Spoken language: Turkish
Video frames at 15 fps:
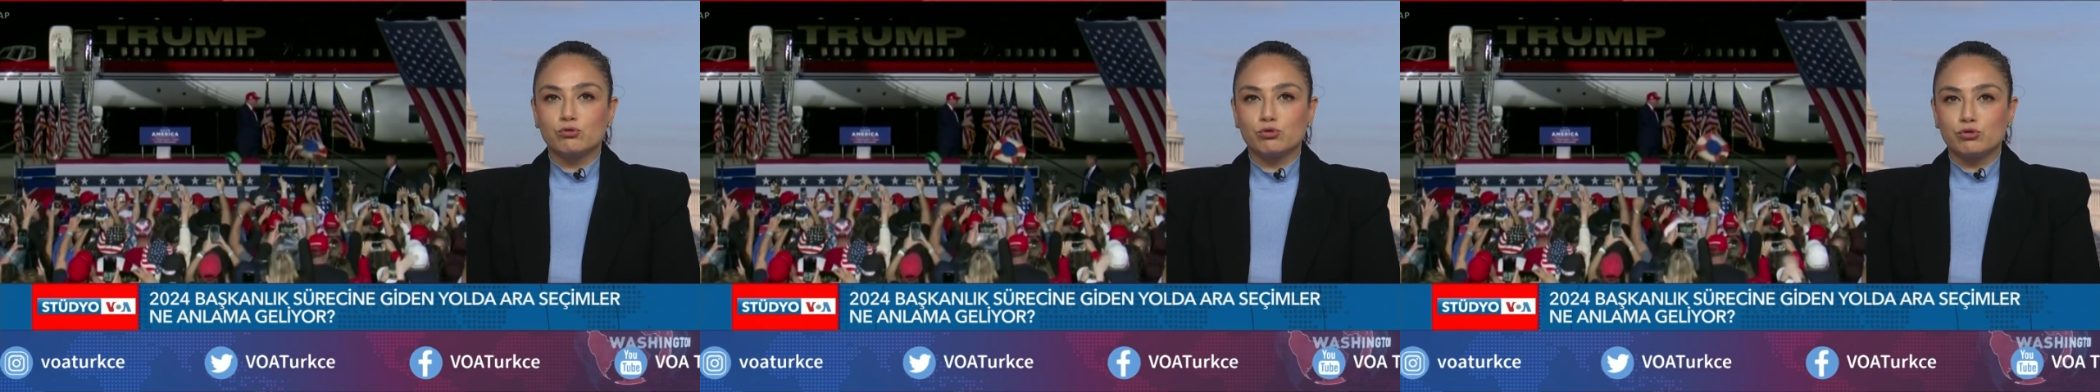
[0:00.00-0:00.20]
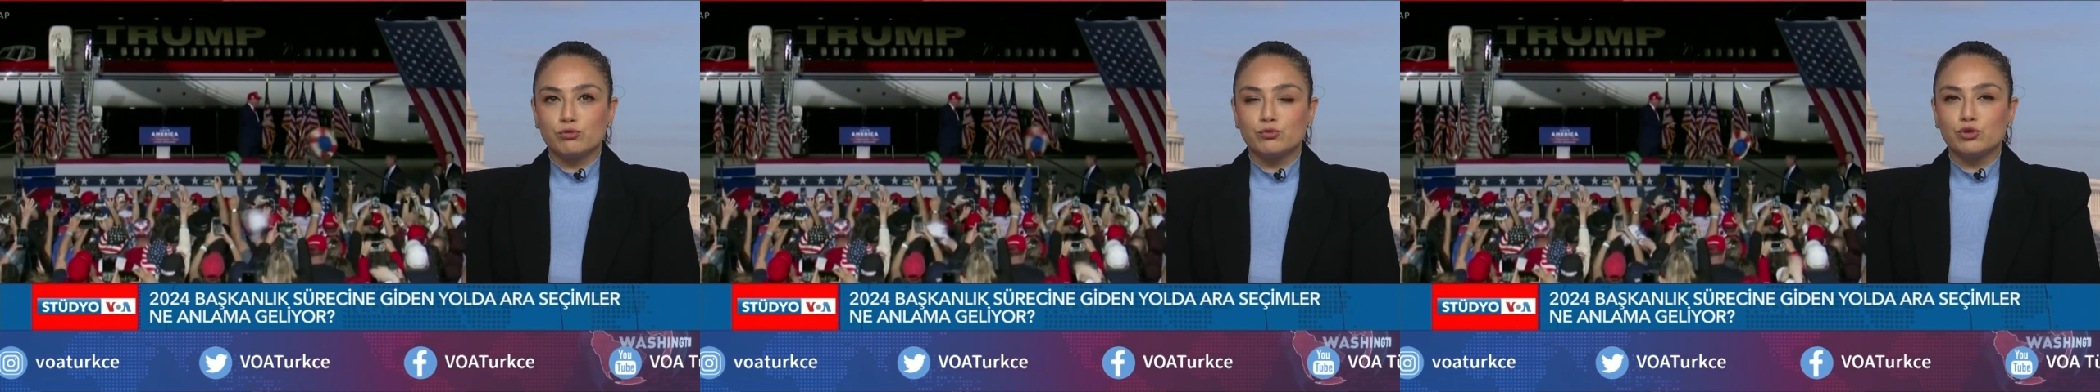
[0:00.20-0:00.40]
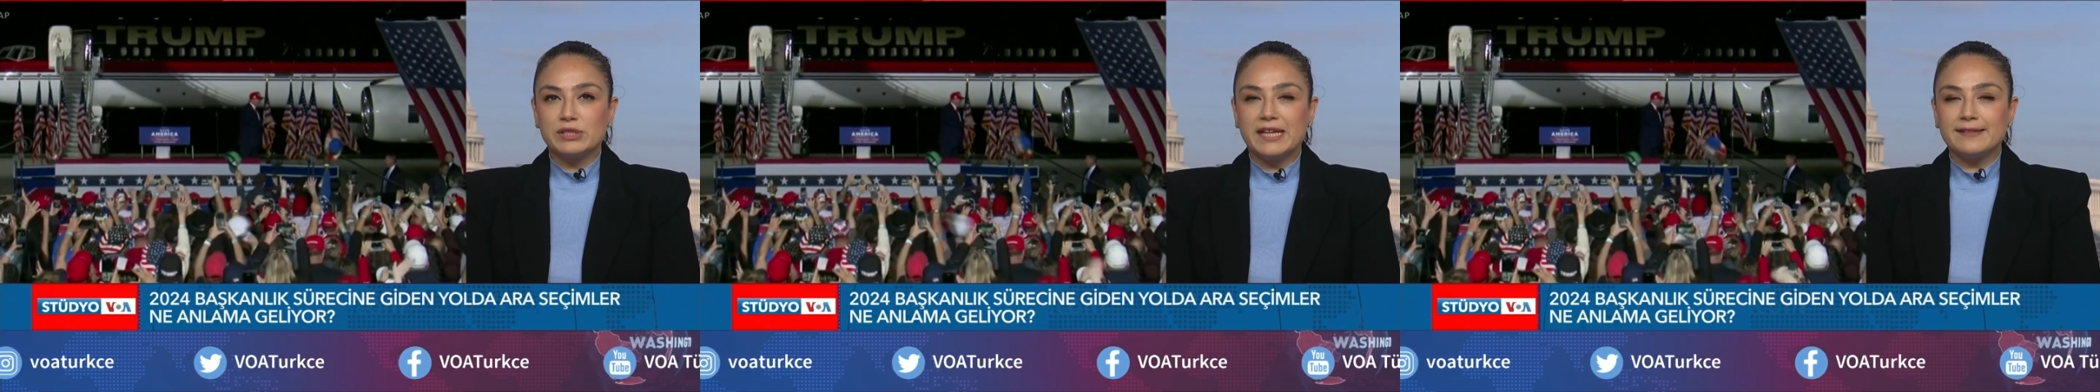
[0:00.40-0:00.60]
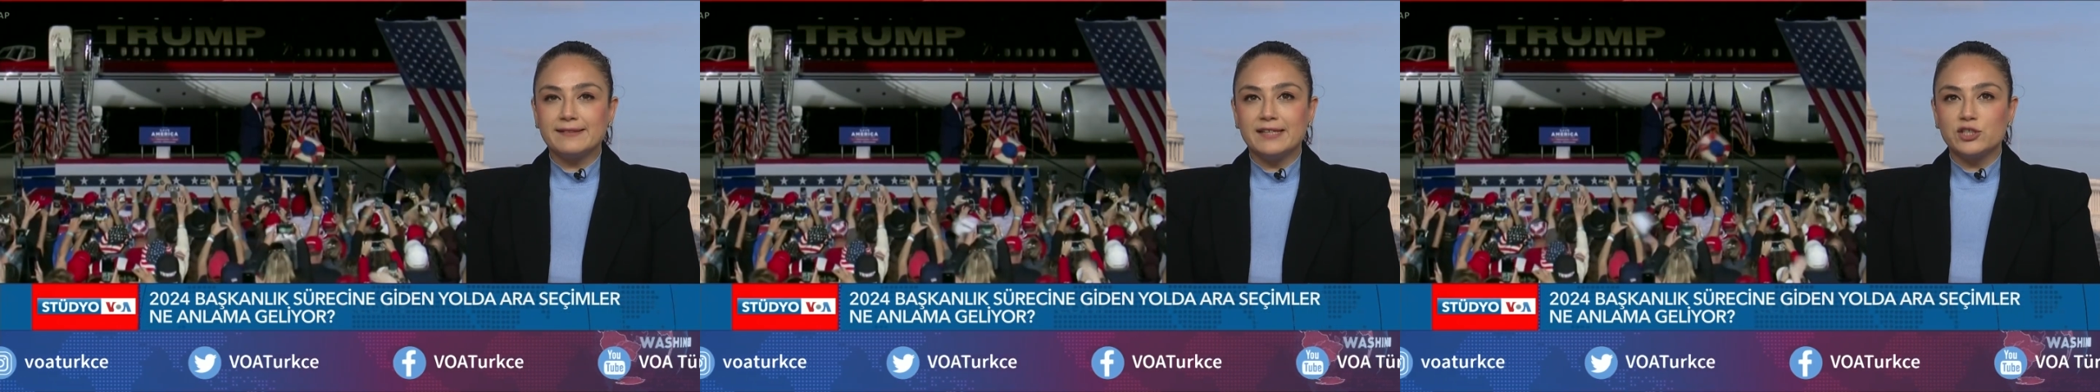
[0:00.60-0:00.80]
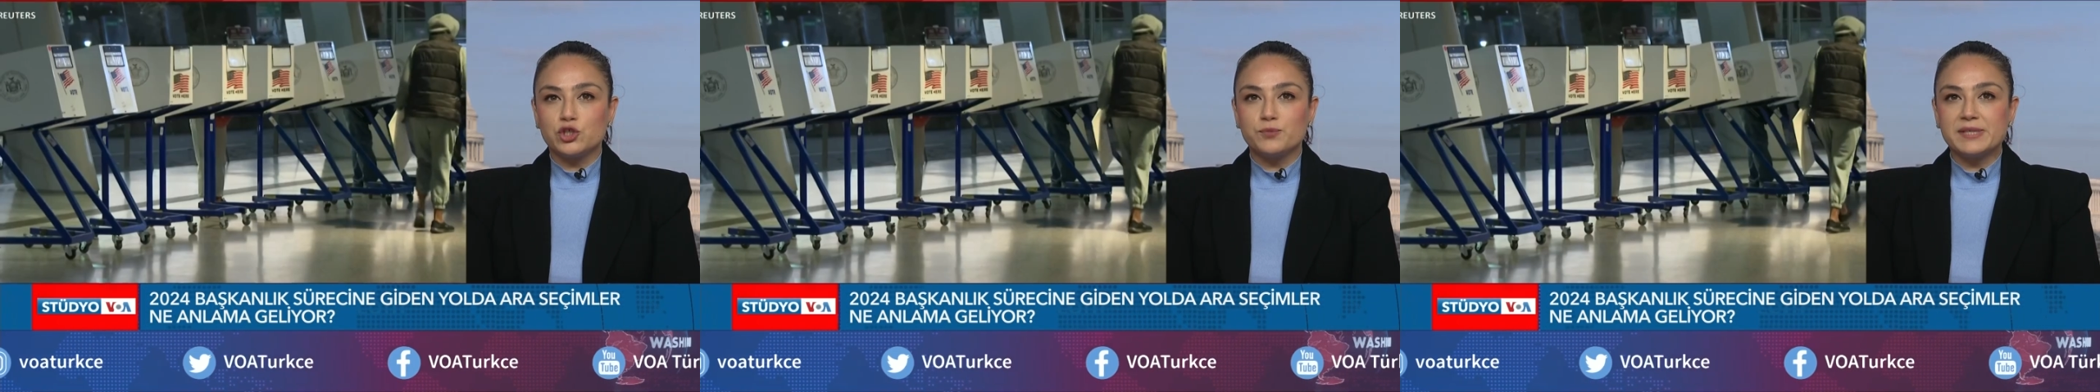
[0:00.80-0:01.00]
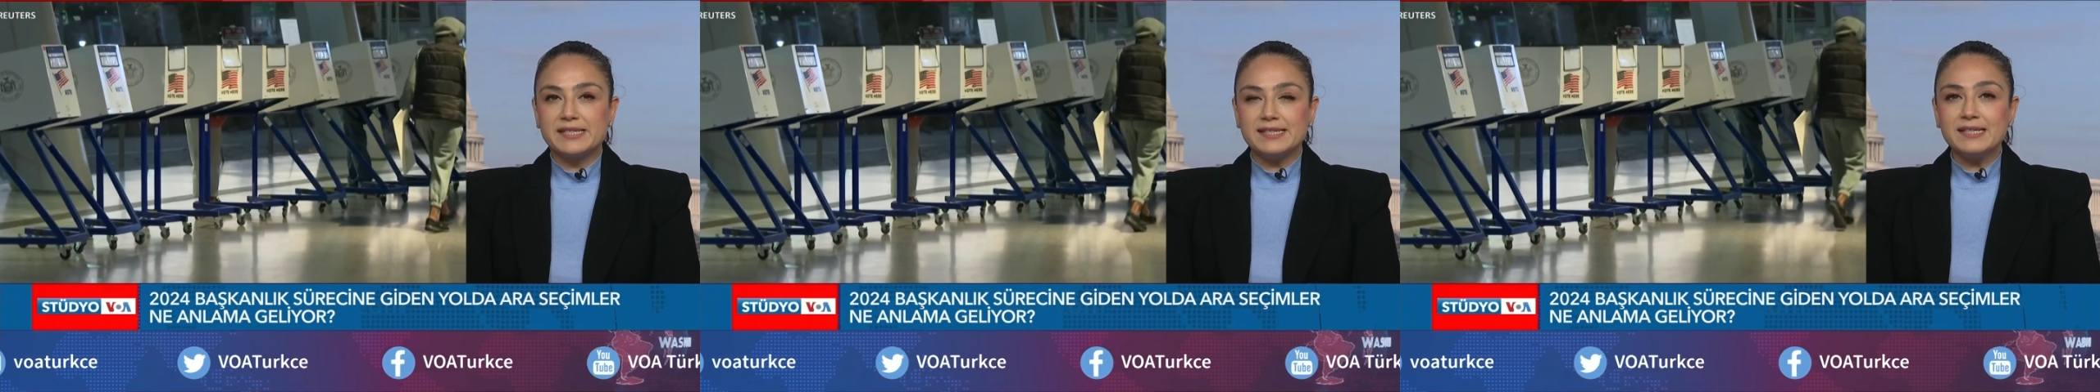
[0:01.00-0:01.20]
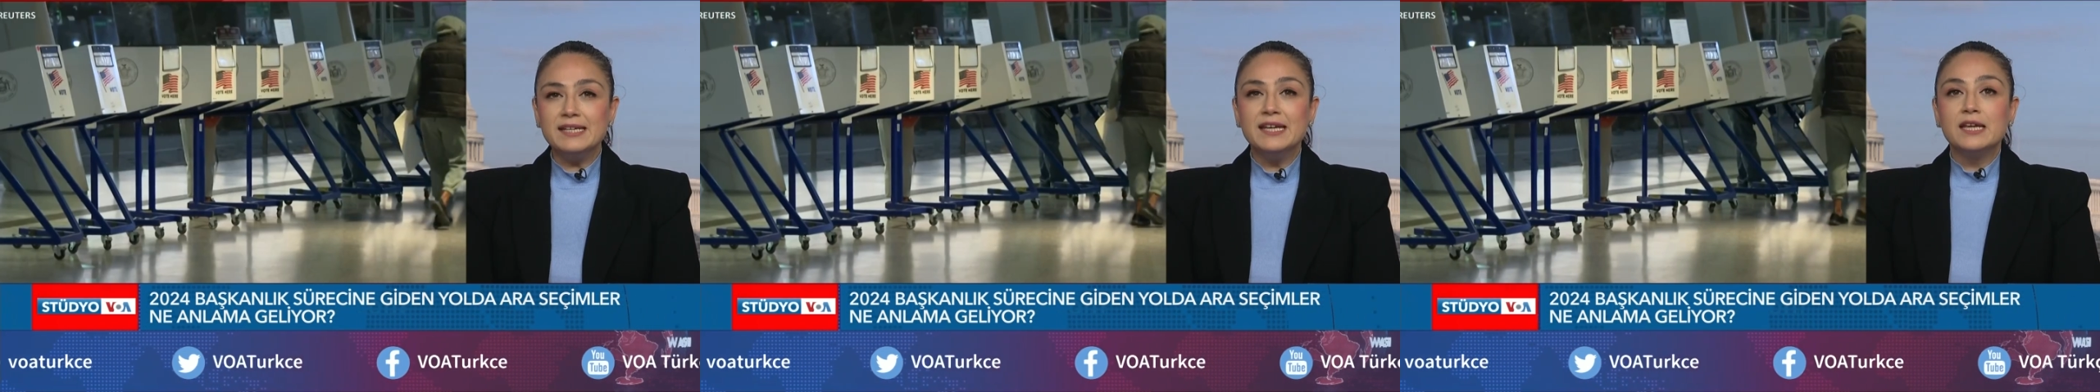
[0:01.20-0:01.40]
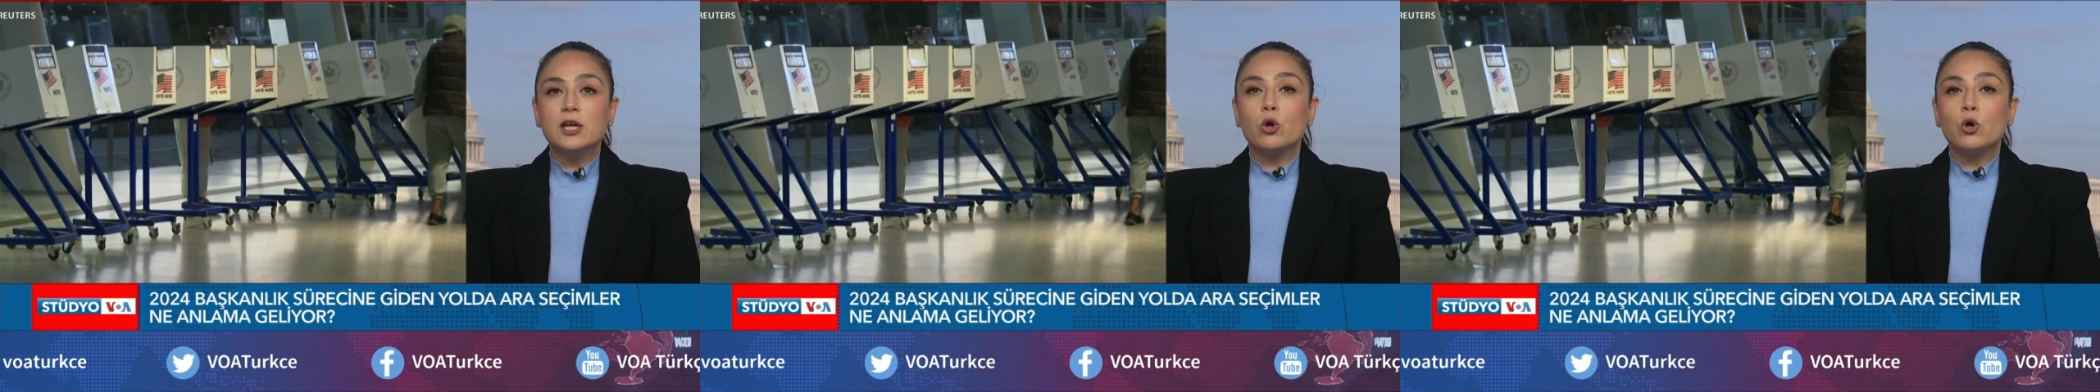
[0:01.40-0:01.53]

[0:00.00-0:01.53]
durumun netleşmesi